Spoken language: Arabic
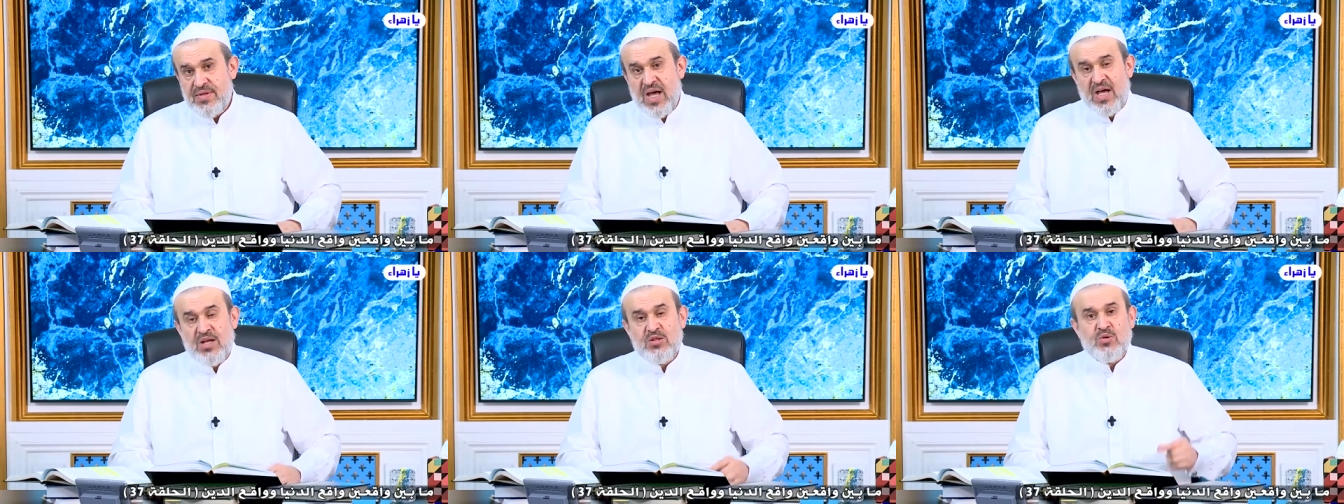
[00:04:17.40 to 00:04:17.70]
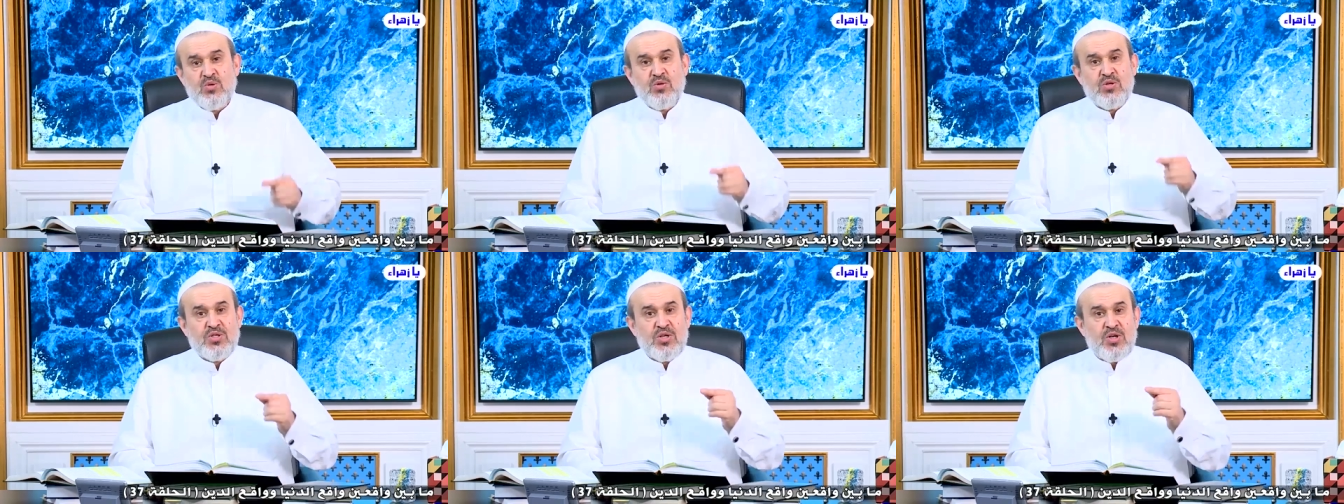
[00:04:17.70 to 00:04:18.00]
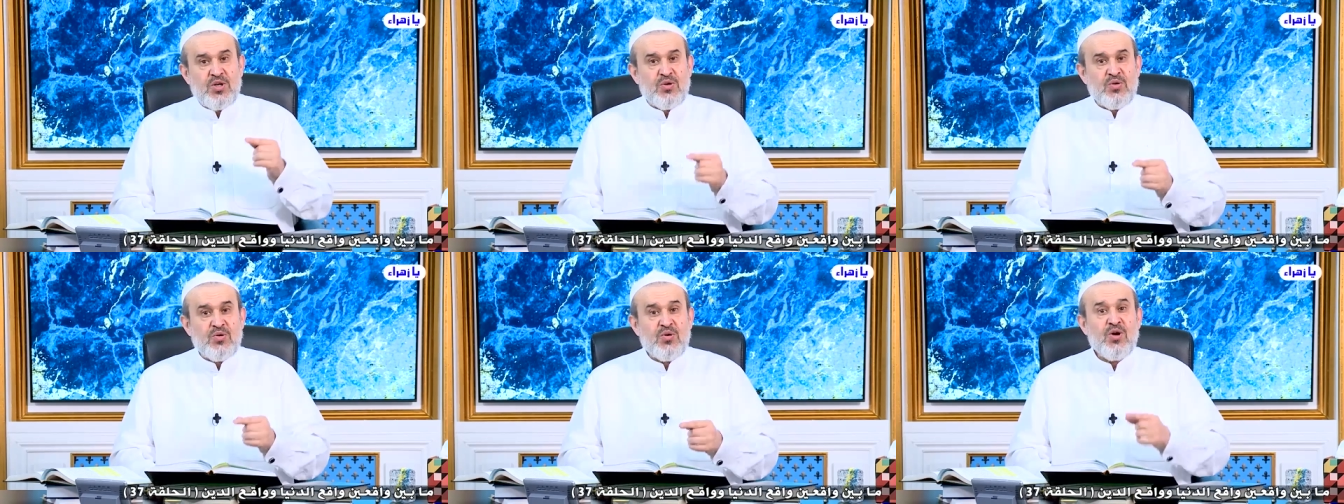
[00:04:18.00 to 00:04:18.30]

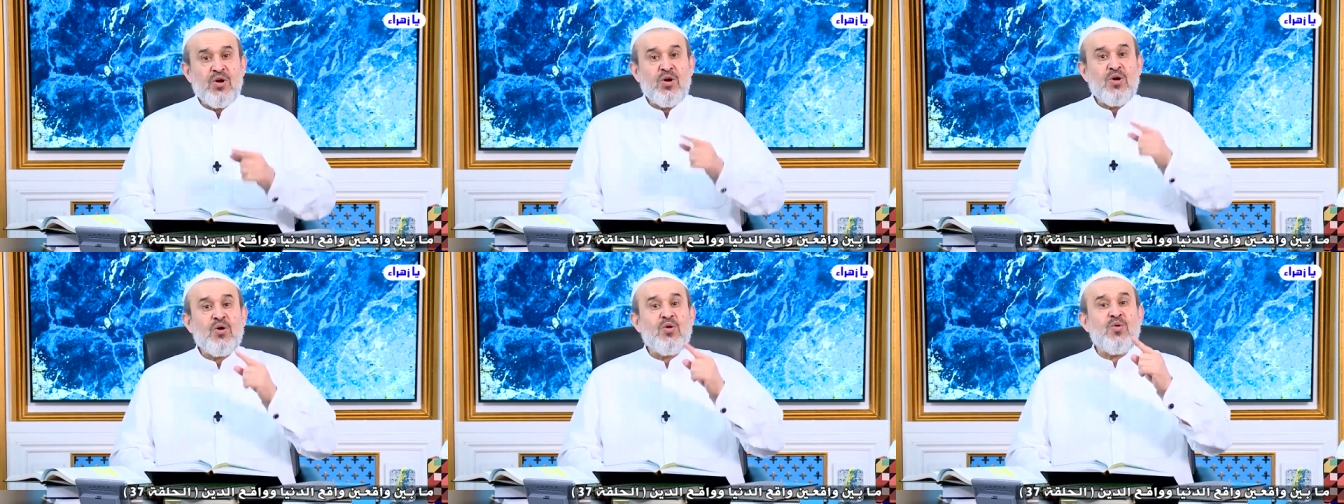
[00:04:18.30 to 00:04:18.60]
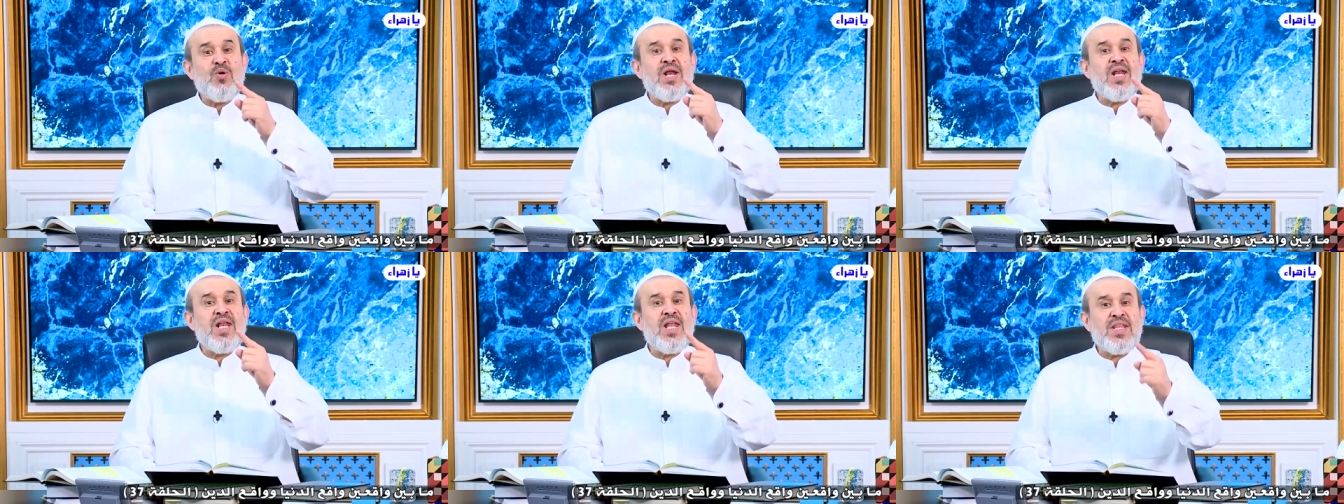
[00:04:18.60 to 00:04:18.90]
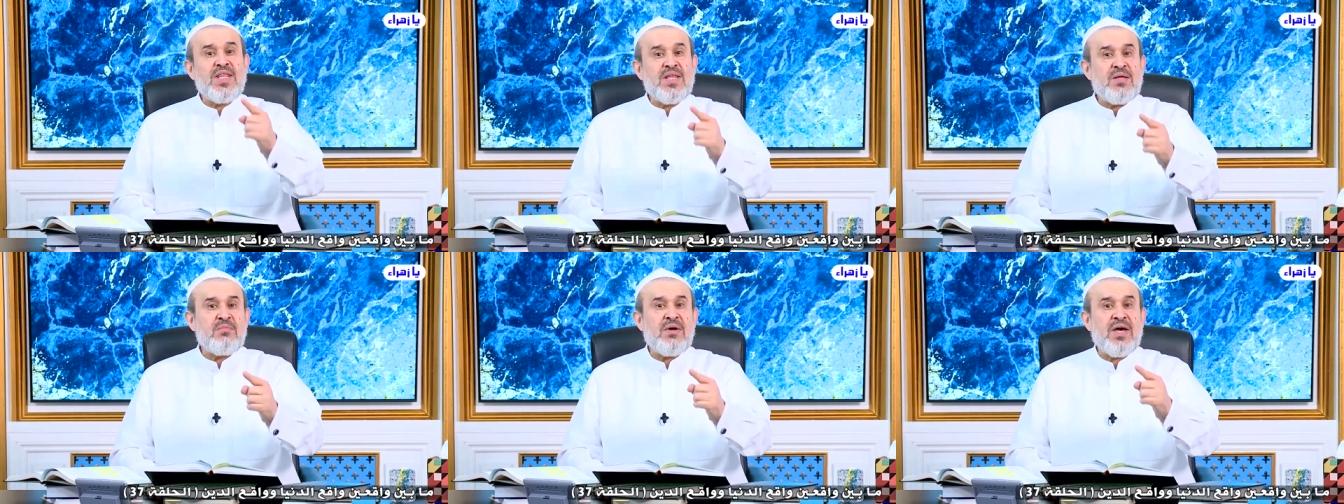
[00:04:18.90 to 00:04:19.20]
الطوسي هو
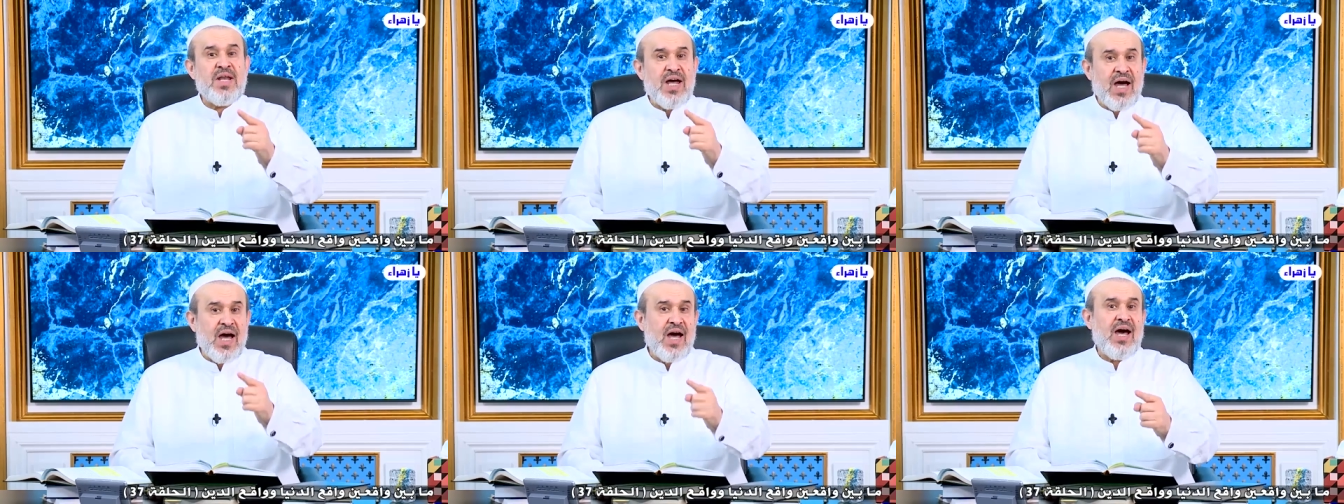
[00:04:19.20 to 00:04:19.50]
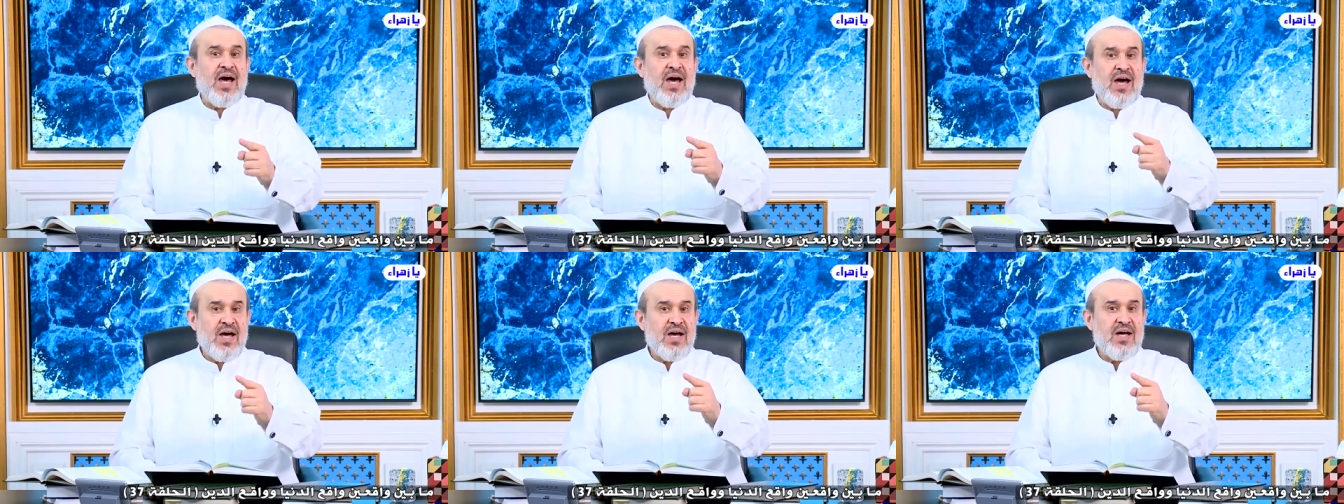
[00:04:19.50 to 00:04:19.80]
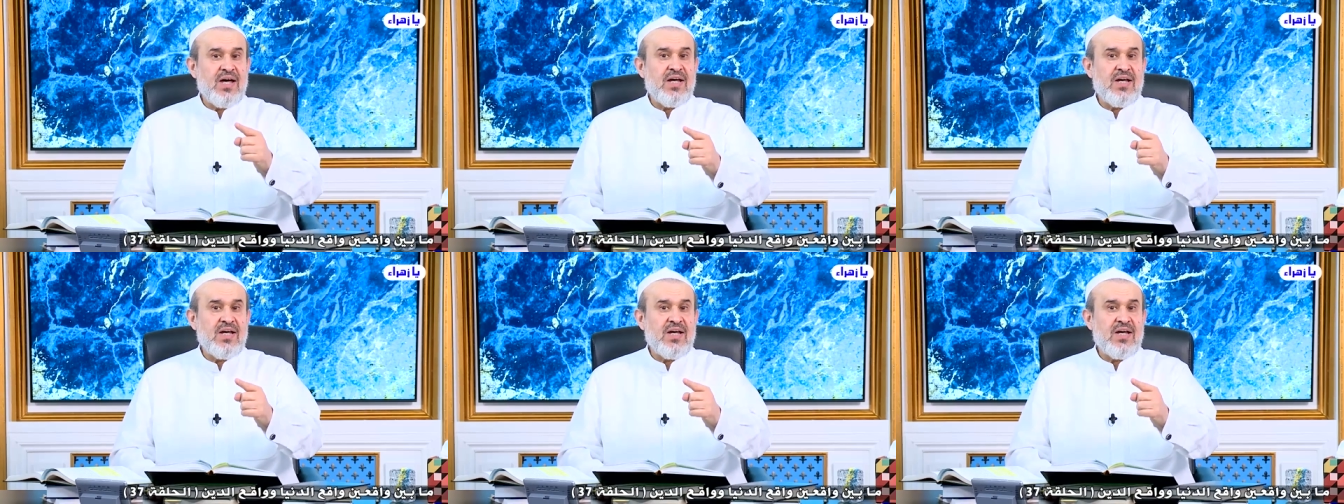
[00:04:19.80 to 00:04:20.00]
الذي منعها